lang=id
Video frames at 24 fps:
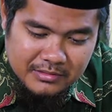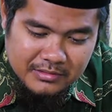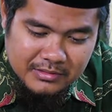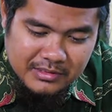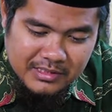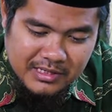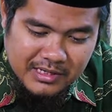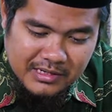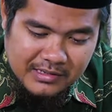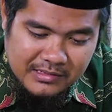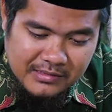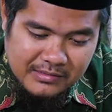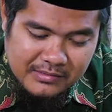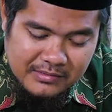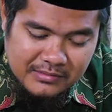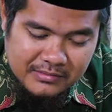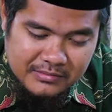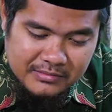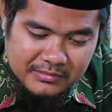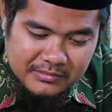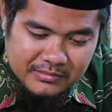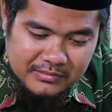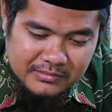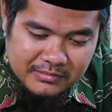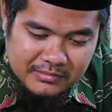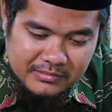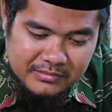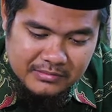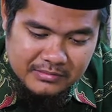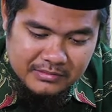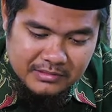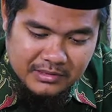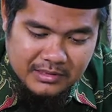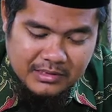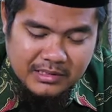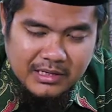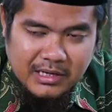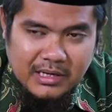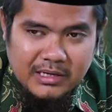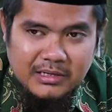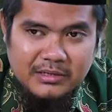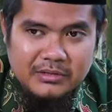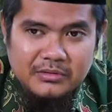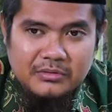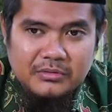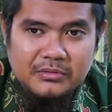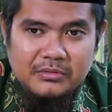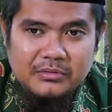yang
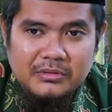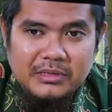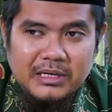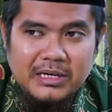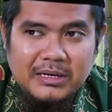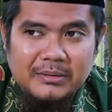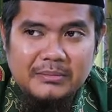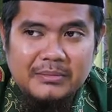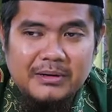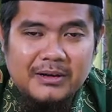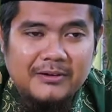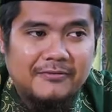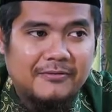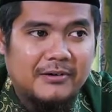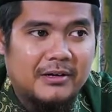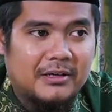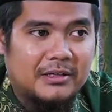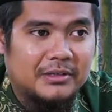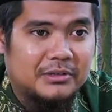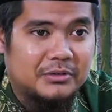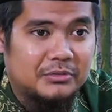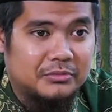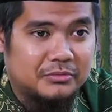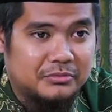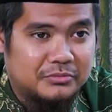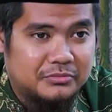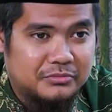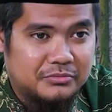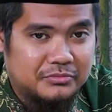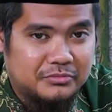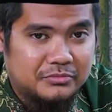terkandung dalam lafal itu.